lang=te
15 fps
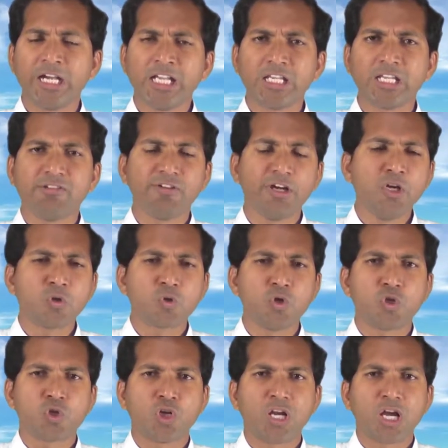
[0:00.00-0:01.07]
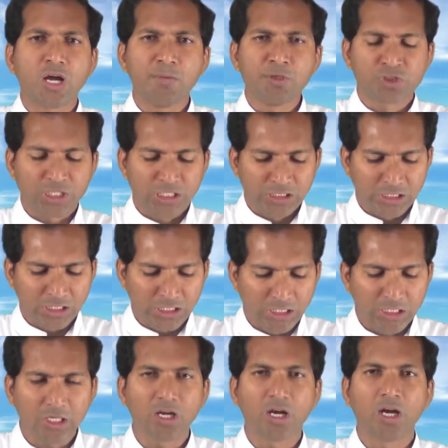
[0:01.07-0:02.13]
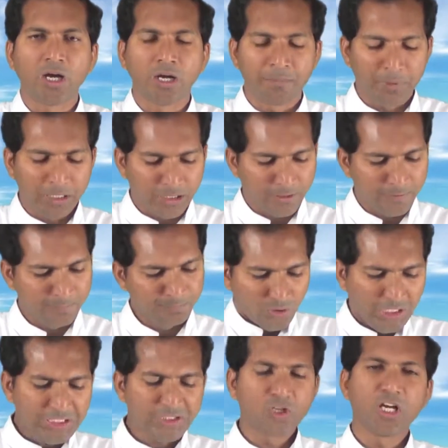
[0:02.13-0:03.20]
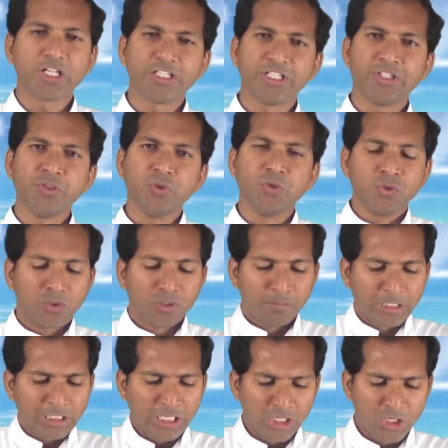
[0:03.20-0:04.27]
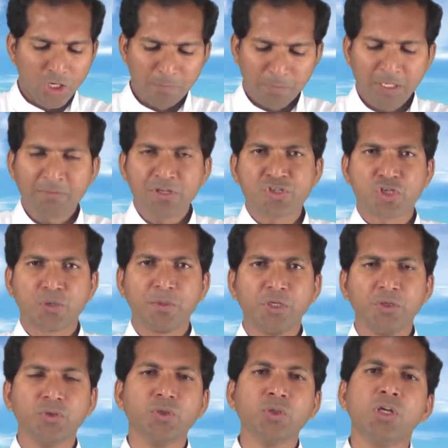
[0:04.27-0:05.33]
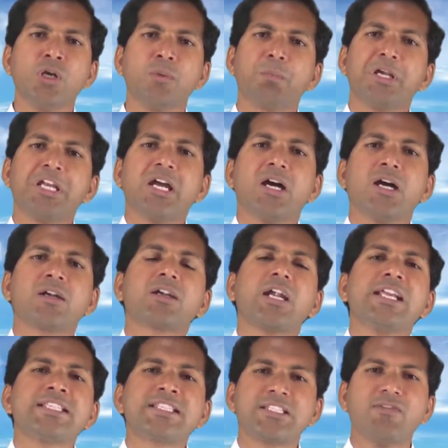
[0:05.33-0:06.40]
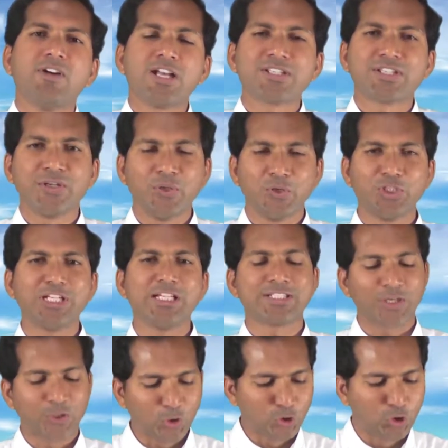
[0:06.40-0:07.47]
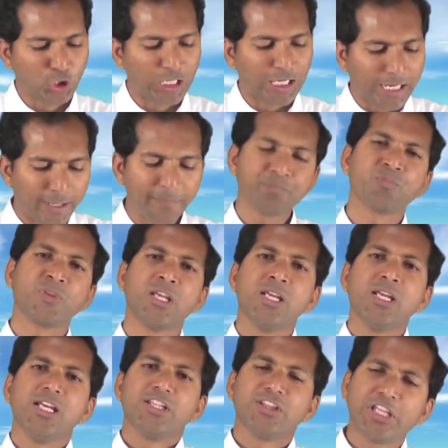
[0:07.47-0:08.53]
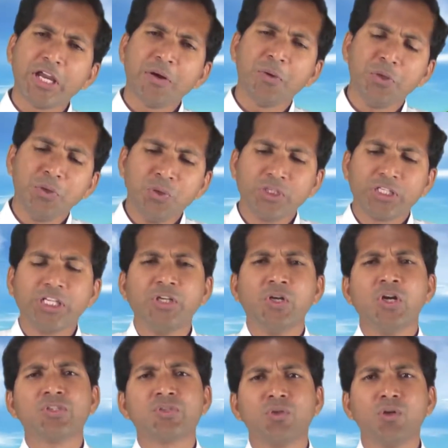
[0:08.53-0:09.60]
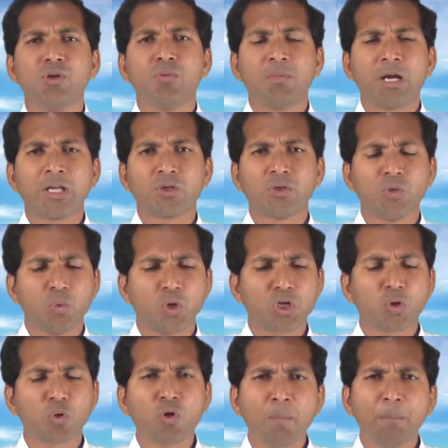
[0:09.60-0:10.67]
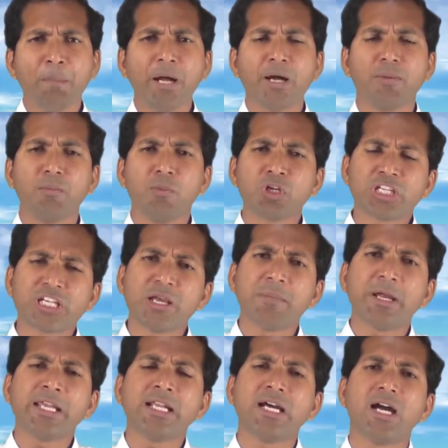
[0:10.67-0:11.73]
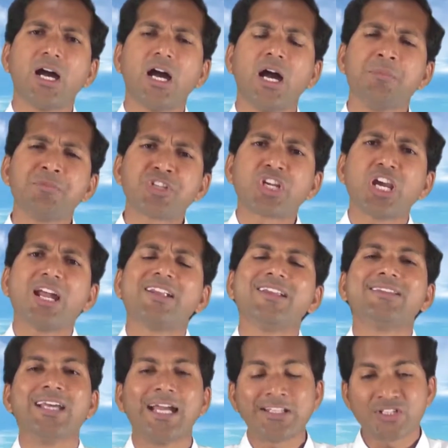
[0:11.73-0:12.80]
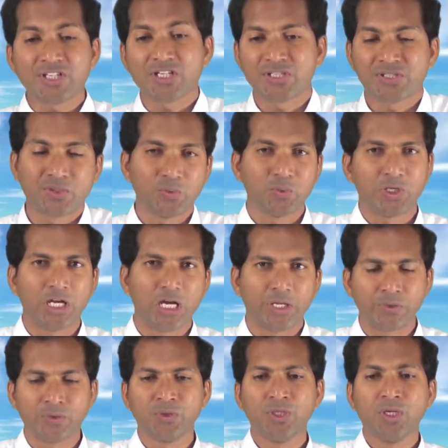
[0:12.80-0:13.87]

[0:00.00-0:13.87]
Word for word: అడిగి వేడుకుంటున్నాము తండ్రి మెయిన్ క్రీస్తునాథని ఎందు మిక్కిలిగా ప్రేమించబడు ప్రియ క్రైస్తవ సహోదరి సహోదరులారా దేవుడు ఈరోజు మనకు ఒక గొప్ప ముఖ్యమైన అంశాన్ని దయచేస్తూ ఉన్నారు